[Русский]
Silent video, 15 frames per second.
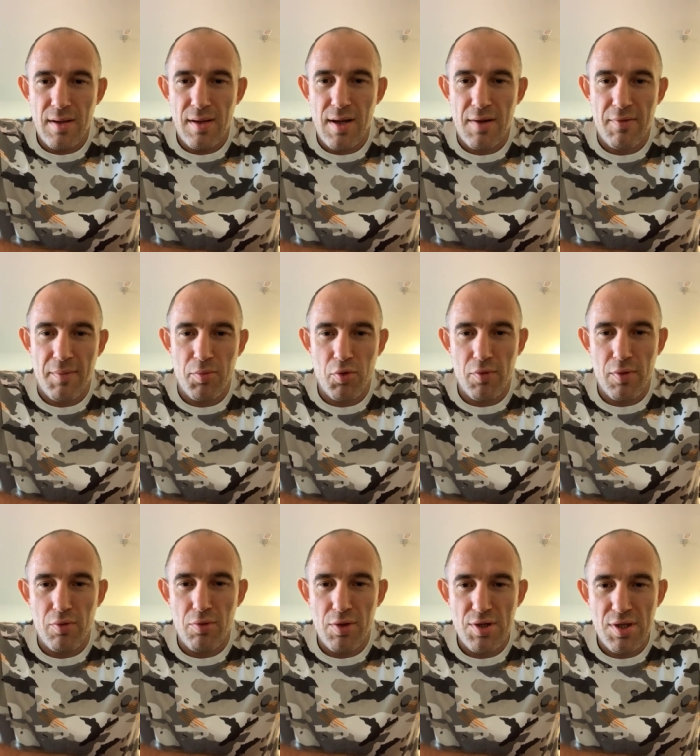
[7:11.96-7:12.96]
Как вам новые
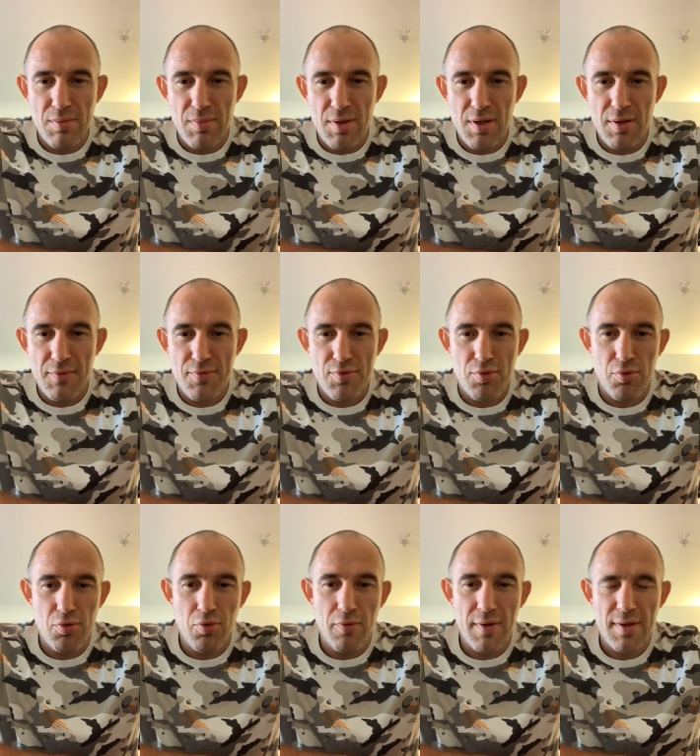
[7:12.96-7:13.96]
кулачные бои? Все
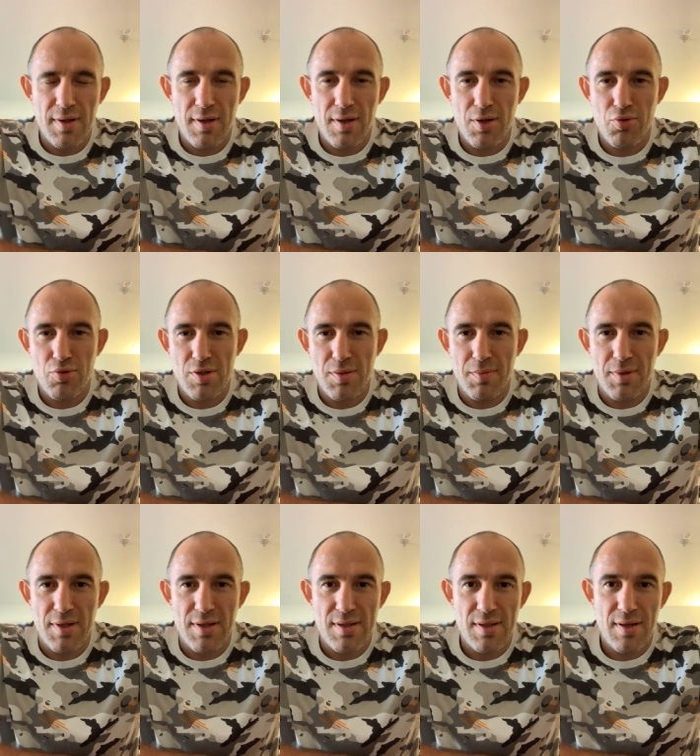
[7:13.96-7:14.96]
новое – это хорошо
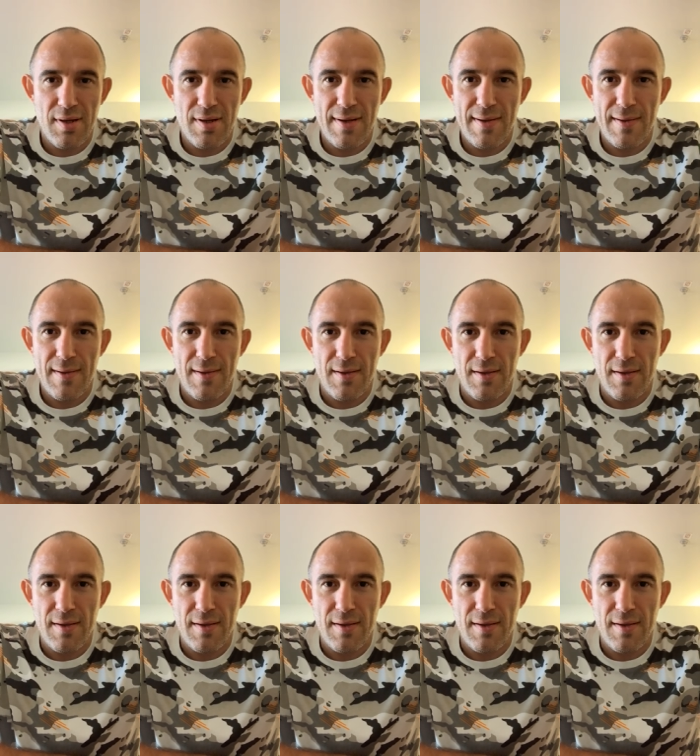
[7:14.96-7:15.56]
забытое старое.